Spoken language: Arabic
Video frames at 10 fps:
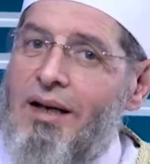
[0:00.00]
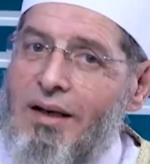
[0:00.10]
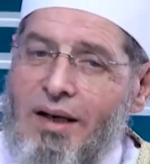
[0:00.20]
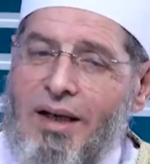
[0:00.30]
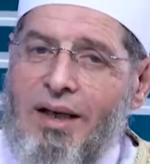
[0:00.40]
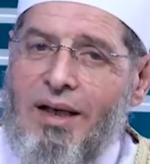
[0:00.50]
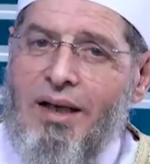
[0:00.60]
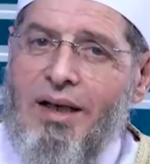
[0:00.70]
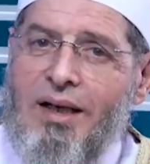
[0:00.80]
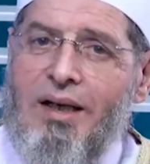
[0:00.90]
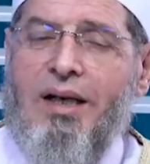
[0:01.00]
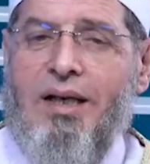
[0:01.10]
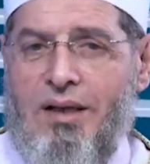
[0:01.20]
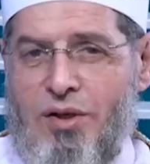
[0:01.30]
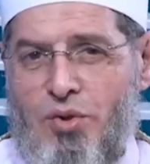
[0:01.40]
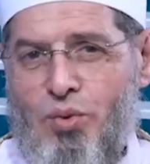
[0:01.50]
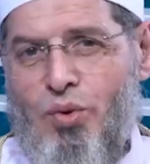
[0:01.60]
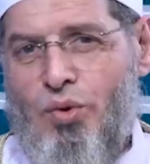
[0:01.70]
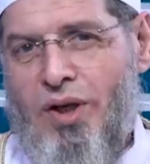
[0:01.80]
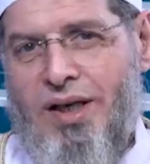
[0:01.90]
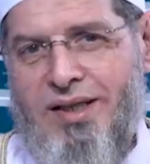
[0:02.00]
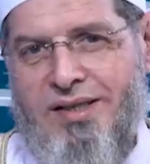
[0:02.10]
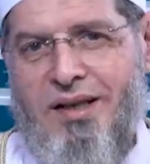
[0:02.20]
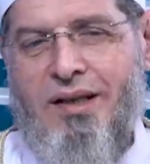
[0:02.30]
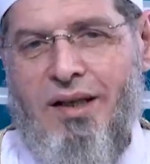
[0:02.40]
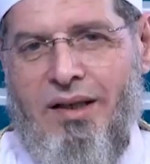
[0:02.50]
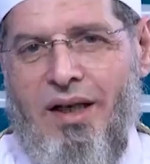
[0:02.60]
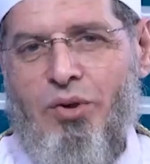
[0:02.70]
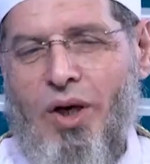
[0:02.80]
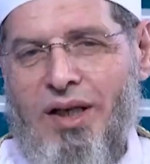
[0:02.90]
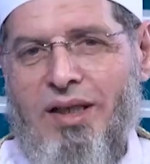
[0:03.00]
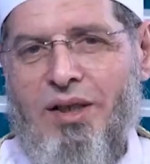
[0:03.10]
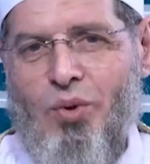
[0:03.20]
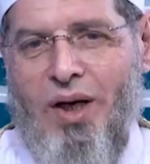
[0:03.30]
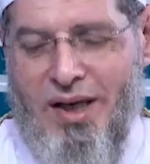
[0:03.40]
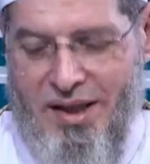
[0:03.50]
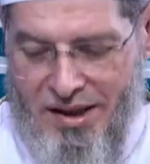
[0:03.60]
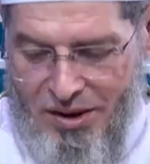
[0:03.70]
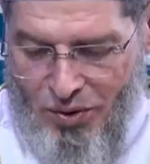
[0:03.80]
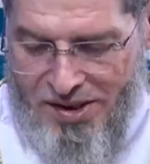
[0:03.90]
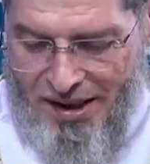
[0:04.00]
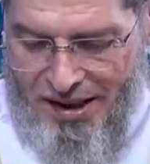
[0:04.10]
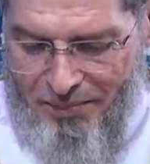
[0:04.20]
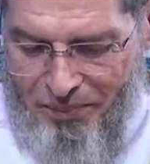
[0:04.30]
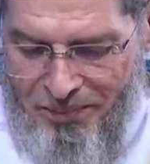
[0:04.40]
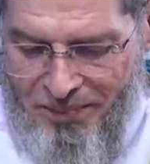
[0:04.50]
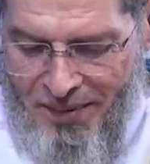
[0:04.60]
قال قال رسول الله صلى الله عليه واله وسلم